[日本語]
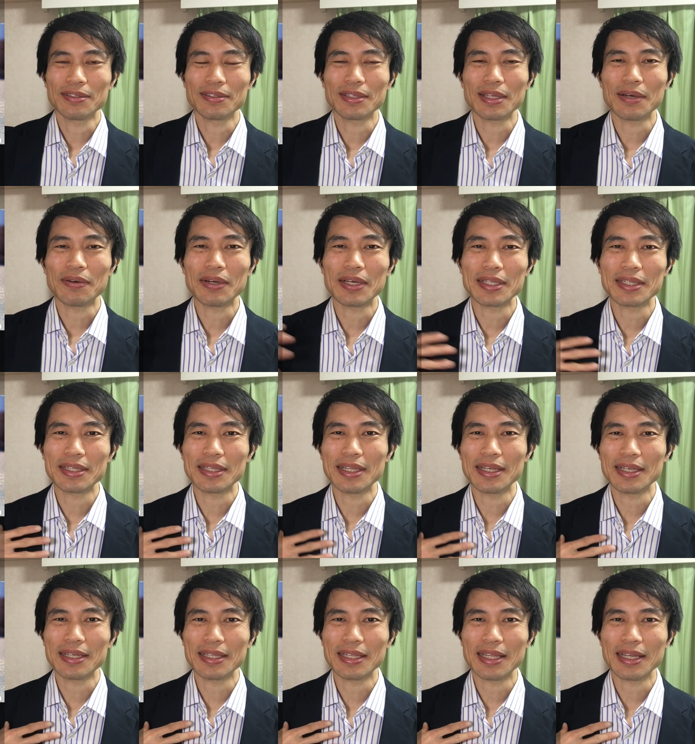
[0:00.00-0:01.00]
伝わっ
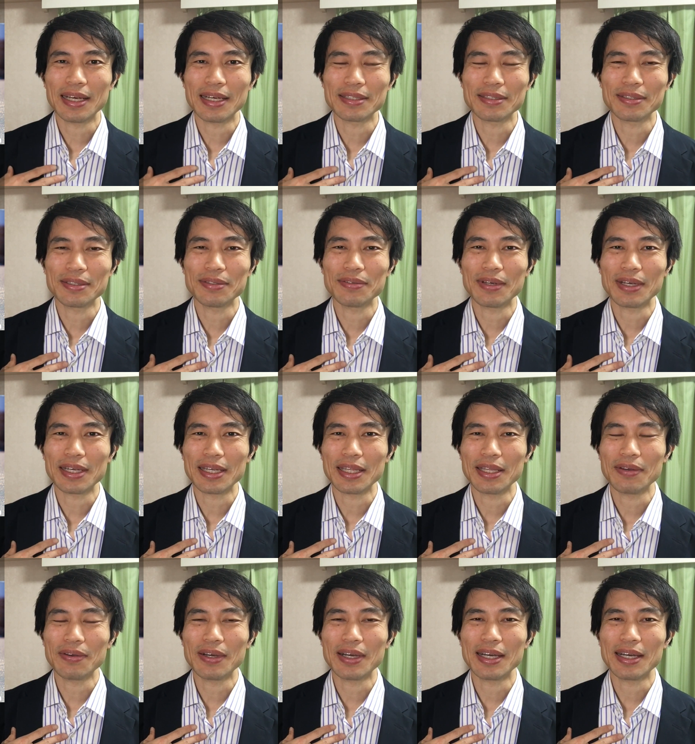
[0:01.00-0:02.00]
てきて暑いわけ
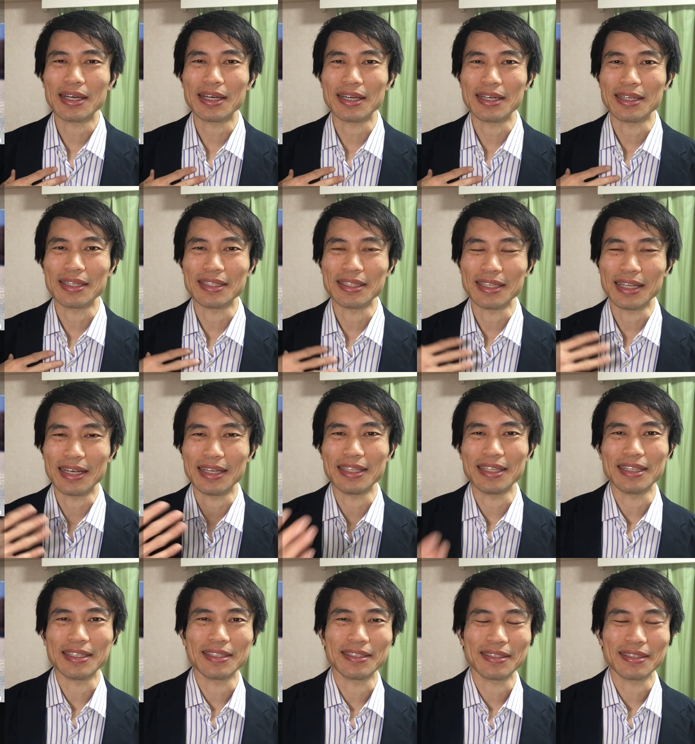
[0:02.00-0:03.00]
ではない
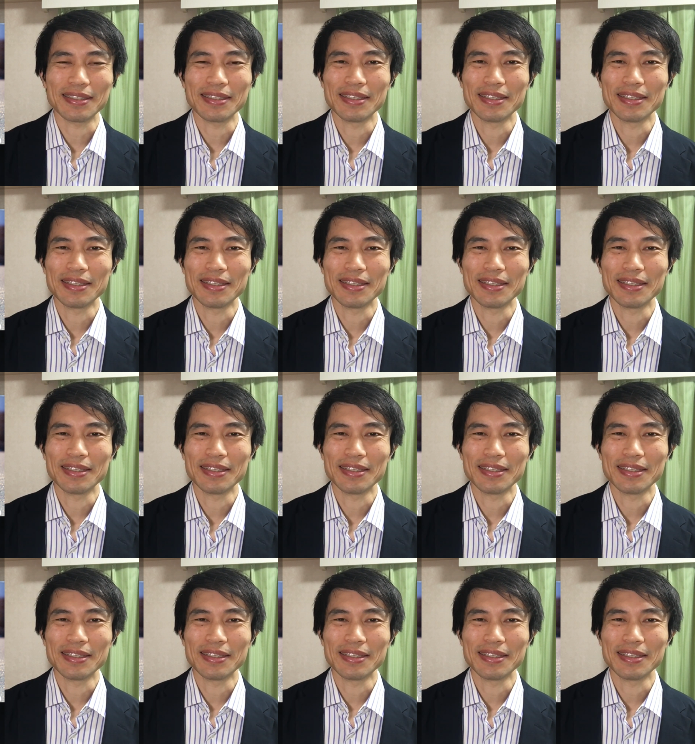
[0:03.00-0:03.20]
です。